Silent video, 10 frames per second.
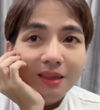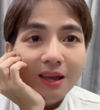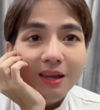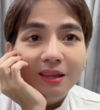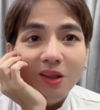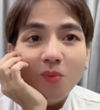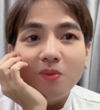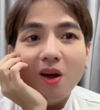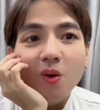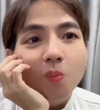thì lúc
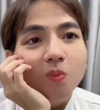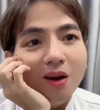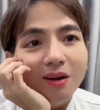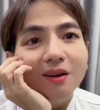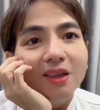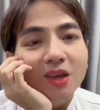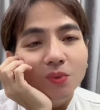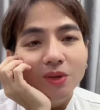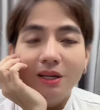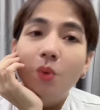đó cũng có rất là nhiều
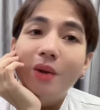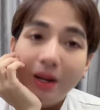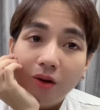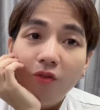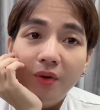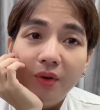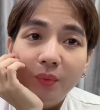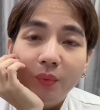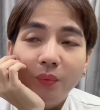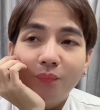người câu like câu view